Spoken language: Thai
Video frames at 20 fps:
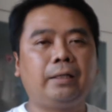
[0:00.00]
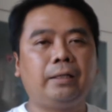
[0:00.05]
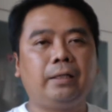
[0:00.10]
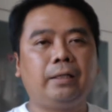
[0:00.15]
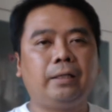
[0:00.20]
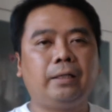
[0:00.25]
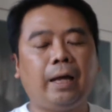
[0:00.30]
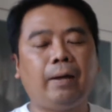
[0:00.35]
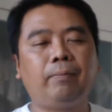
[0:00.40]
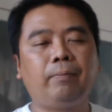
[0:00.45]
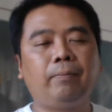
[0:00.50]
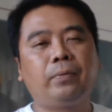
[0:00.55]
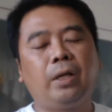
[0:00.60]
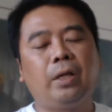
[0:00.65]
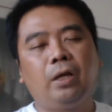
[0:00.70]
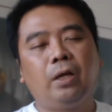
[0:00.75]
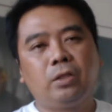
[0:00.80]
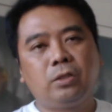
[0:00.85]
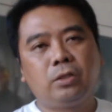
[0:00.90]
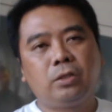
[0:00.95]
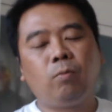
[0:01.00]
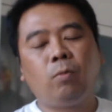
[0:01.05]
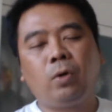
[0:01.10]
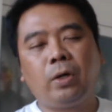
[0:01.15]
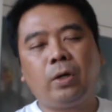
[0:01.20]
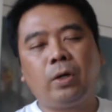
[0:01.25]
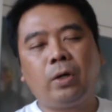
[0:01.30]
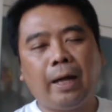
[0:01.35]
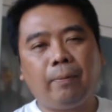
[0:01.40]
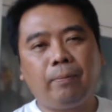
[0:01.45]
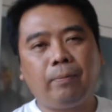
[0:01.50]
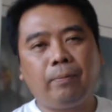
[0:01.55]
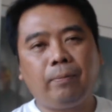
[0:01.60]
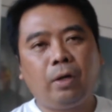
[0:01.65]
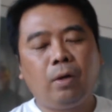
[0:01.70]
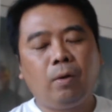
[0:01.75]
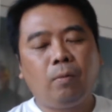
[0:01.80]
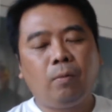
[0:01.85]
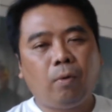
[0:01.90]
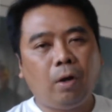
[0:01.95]
นะครับ สมมุตินะครับ
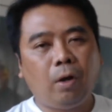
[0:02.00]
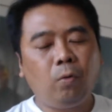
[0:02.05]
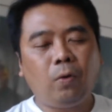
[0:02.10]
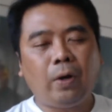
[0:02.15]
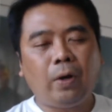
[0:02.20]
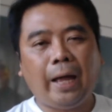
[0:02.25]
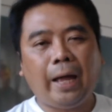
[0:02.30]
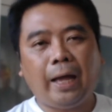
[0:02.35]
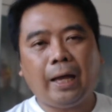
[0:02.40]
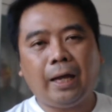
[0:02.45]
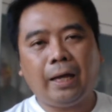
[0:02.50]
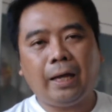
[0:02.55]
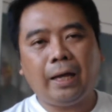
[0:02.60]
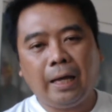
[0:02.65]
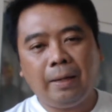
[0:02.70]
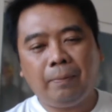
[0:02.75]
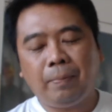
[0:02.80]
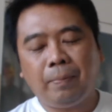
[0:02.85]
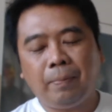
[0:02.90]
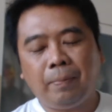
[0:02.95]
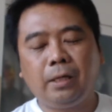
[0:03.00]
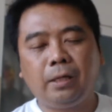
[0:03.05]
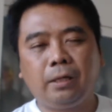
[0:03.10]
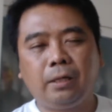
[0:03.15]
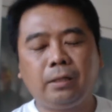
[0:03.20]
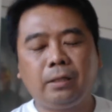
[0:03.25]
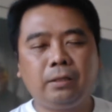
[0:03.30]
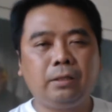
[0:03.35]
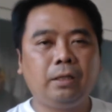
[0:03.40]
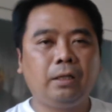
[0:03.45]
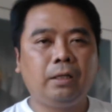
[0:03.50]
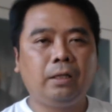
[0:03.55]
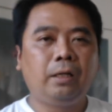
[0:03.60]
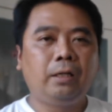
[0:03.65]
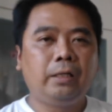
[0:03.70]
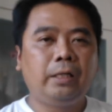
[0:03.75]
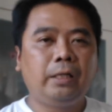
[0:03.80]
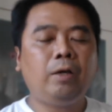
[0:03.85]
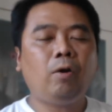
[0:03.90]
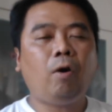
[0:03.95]
พอลูกค้าได้ไปถึง
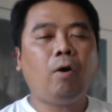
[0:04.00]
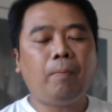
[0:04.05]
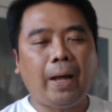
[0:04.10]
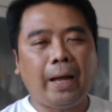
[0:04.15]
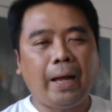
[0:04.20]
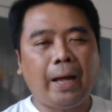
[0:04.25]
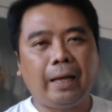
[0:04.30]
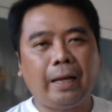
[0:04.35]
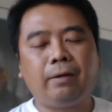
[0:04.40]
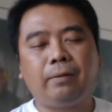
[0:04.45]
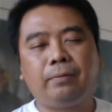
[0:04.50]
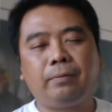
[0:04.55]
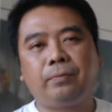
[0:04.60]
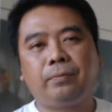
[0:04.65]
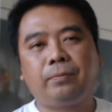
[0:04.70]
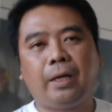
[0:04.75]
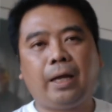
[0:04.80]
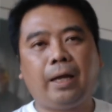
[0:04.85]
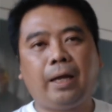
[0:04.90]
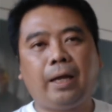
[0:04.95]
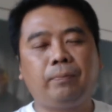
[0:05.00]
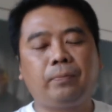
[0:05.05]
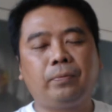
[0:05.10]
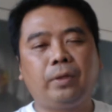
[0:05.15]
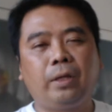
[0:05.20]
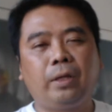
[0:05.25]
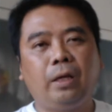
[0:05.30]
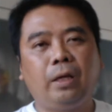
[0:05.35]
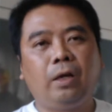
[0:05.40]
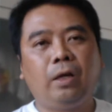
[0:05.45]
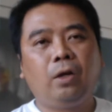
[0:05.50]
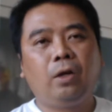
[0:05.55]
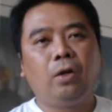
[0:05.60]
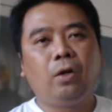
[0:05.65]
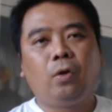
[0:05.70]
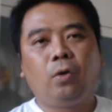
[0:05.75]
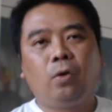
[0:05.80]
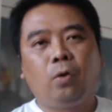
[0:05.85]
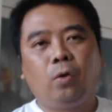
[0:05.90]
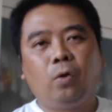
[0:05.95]
ที่ห้องพักแล้วนะครับ
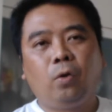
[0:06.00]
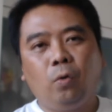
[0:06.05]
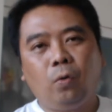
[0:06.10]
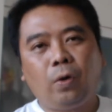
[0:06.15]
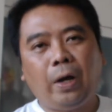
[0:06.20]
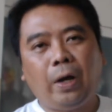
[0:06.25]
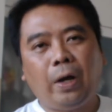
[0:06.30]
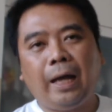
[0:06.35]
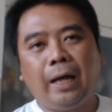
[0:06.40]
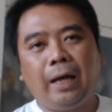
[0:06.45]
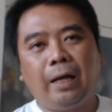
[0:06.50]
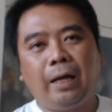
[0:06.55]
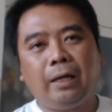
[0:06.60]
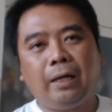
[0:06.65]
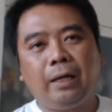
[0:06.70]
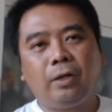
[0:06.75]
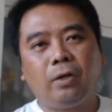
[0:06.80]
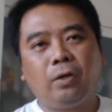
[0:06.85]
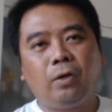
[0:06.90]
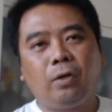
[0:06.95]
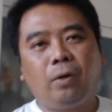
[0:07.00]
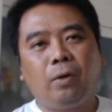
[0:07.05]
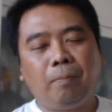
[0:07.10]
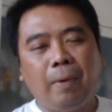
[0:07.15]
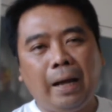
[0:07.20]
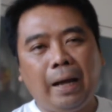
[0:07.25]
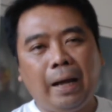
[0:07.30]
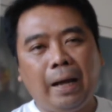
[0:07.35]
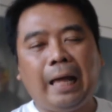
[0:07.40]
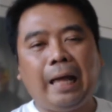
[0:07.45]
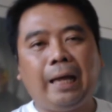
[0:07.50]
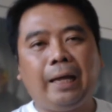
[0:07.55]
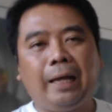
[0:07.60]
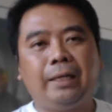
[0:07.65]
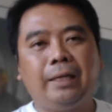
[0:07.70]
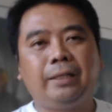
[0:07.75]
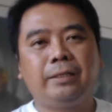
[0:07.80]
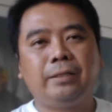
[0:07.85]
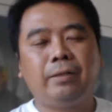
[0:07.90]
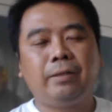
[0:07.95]
ลูกค้าบางราย
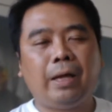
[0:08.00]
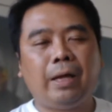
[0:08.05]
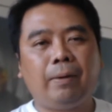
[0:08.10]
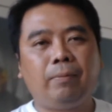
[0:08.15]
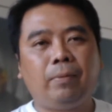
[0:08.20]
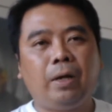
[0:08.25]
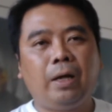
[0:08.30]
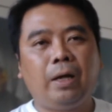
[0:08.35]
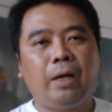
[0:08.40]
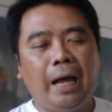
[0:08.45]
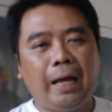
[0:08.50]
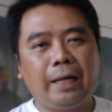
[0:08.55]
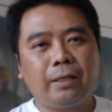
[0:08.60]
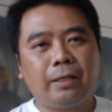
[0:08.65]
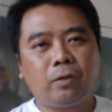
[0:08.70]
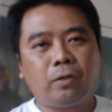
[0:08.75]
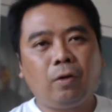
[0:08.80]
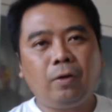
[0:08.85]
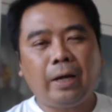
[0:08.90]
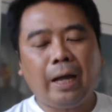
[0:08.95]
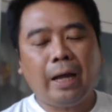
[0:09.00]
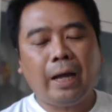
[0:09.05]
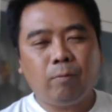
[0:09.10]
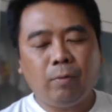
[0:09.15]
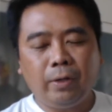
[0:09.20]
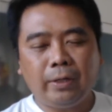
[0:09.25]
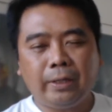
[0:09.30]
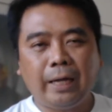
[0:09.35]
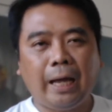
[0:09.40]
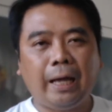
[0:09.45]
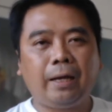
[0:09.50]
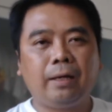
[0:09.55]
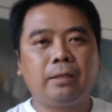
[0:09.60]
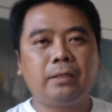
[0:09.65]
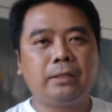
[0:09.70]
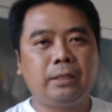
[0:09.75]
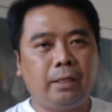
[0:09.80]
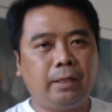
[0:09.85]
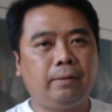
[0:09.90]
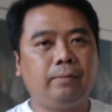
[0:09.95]
ใช่ไหมครับ อาจจะต้องการบริการ
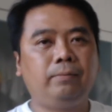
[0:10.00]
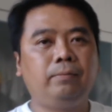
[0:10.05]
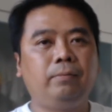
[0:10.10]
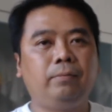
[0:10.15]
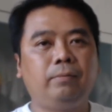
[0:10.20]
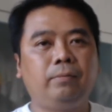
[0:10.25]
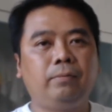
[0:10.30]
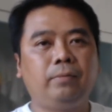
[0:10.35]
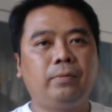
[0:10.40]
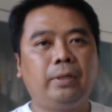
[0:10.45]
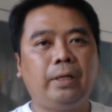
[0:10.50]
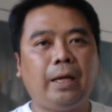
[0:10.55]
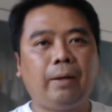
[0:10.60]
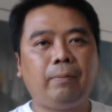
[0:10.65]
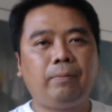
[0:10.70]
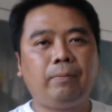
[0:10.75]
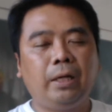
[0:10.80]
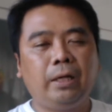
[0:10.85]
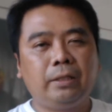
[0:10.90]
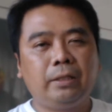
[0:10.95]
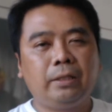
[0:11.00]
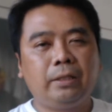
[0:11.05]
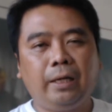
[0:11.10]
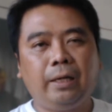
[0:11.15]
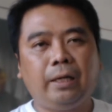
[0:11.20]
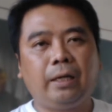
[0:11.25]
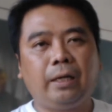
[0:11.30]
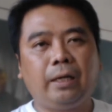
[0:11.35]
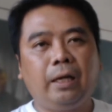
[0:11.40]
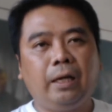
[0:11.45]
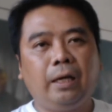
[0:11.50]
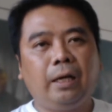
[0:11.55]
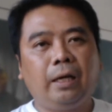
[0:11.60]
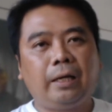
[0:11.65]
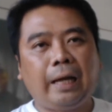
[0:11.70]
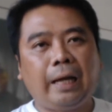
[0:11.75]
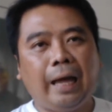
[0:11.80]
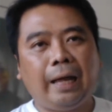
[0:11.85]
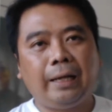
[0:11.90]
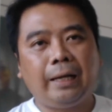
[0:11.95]
เสริมนะครับ เช่น
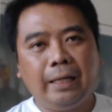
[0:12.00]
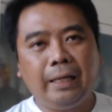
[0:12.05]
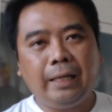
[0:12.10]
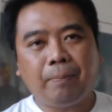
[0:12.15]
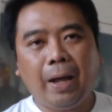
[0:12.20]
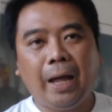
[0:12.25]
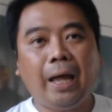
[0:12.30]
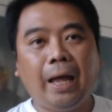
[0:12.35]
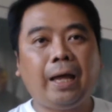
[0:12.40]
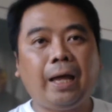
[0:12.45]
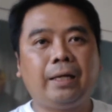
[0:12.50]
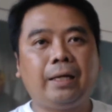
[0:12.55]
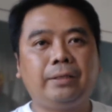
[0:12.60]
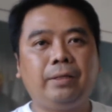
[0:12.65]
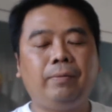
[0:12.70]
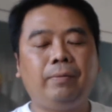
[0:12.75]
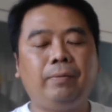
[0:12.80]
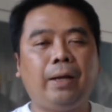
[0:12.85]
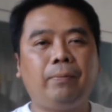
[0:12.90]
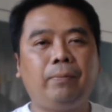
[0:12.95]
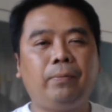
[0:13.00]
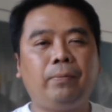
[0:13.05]
การรีดผ้าใช่ไหมครับ